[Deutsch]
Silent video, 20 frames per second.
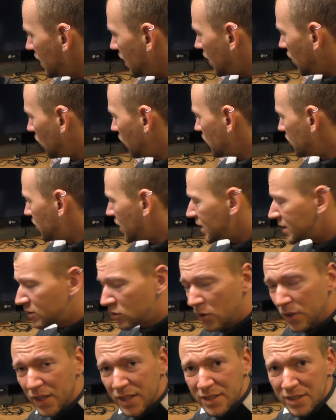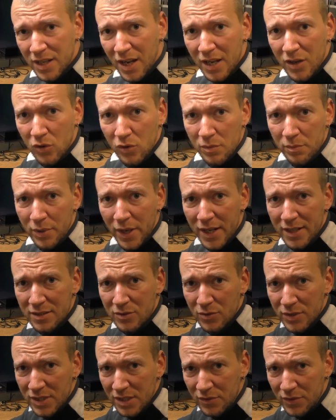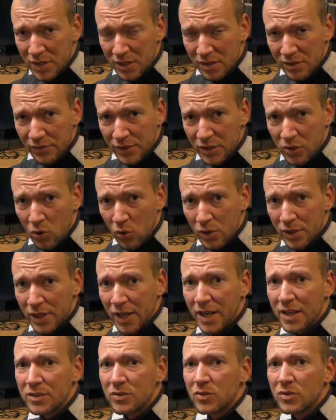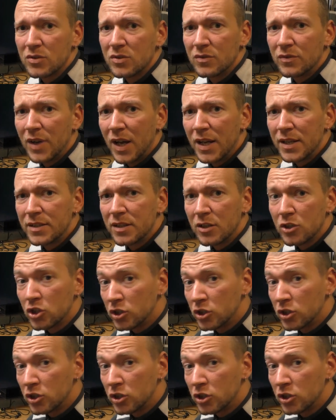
auf ein paar Sonic-Teile und ein paar Exklusivtitel wie Golden Eggs und so weiter,